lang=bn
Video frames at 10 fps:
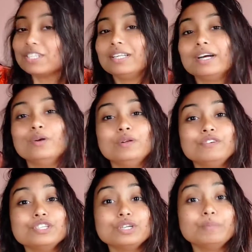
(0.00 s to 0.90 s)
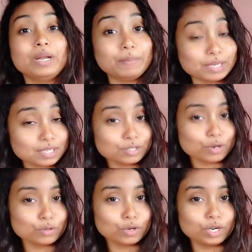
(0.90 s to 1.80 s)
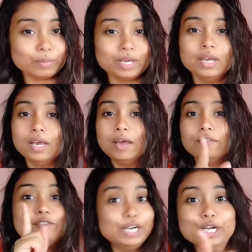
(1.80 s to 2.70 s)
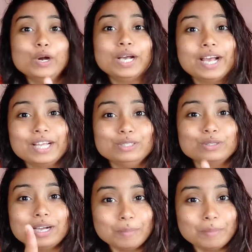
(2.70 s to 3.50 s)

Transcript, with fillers: পাশে থাকা নোটিফিকেশন বিল বাটনটা অন করে নেবে ভিডিওটাকে কিন্তু